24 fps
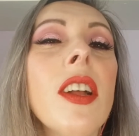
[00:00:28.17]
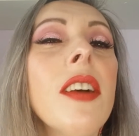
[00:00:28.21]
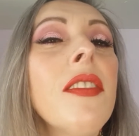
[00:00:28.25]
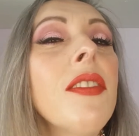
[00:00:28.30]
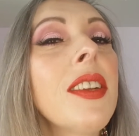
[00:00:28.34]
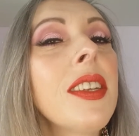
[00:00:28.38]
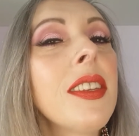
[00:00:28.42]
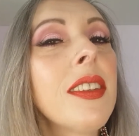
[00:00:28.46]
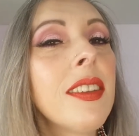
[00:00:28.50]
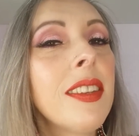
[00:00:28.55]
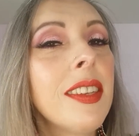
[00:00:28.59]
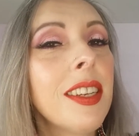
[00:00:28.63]
da
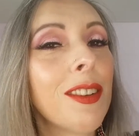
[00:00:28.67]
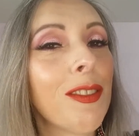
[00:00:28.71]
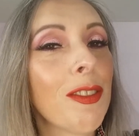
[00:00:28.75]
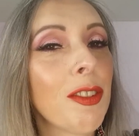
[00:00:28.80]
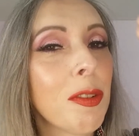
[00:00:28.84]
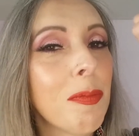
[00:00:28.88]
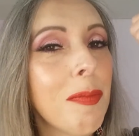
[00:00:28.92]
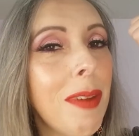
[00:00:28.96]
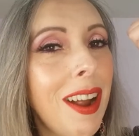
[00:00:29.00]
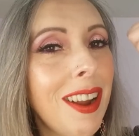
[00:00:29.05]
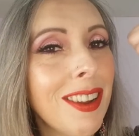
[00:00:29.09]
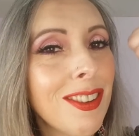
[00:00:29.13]
25
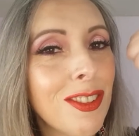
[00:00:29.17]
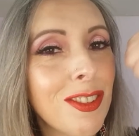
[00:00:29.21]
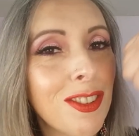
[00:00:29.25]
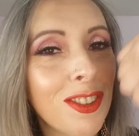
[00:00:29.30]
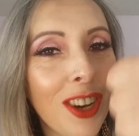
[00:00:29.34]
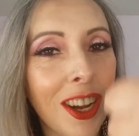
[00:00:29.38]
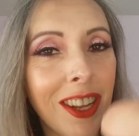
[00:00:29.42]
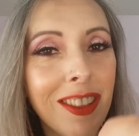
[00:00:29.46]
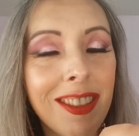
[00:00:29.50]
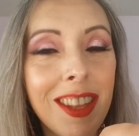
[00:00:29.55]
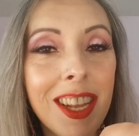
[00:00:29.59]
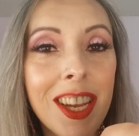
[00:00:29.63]
de março,
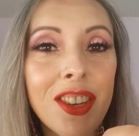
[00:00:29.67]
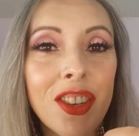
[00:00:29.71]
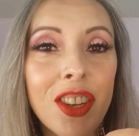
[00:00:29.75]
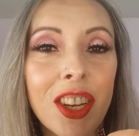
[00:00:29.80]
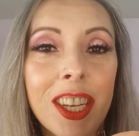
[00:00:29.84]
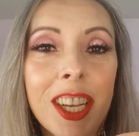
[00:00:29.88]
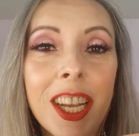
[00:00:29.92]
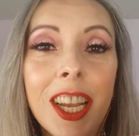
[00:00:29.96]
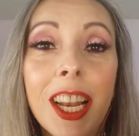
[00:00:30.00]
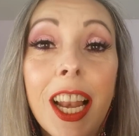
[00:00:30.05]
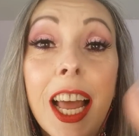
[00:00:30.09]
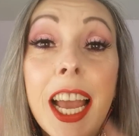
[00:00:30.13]
já deixa
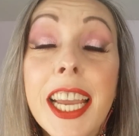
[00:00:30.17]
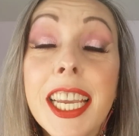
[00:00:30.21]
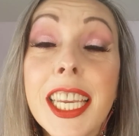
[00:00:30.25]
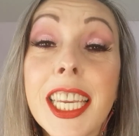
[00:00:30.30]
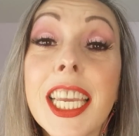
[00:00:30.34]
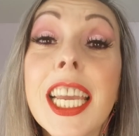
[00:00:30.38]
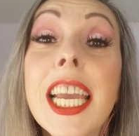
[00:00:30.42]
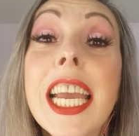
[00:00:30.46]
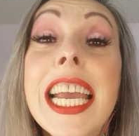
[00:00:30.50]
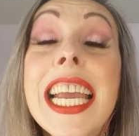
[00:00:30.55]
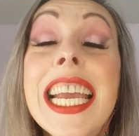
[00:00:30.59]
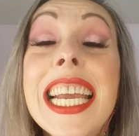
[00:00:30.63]
aquele like.